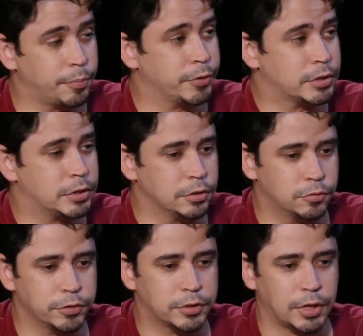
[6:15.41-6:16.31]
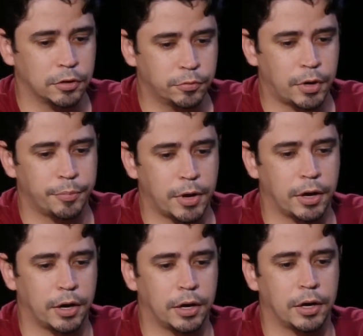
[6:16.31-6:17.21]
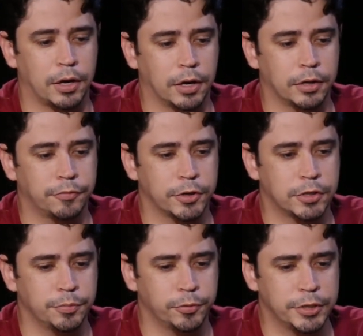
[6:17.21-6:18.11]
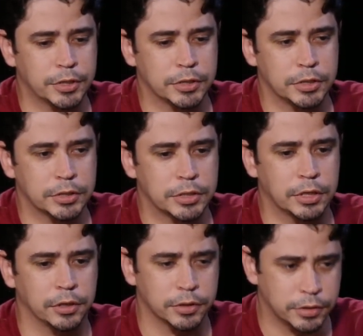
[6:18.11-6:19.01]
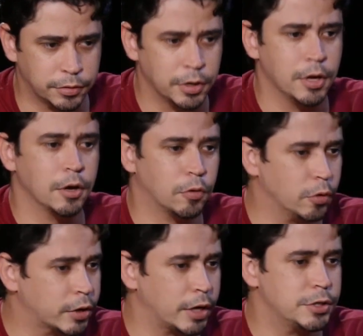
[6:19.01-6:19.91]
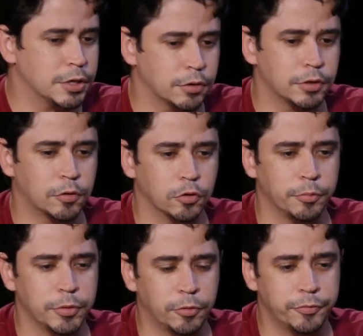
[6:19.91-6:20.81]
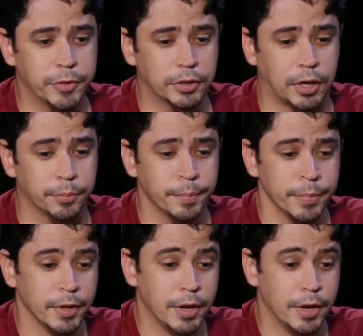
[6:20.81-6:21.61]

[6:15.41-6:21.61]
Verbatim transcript: que é preciso o Estado a, a, a investir em políticas anticíclicas e colocar dinheiro na economia e movimentar.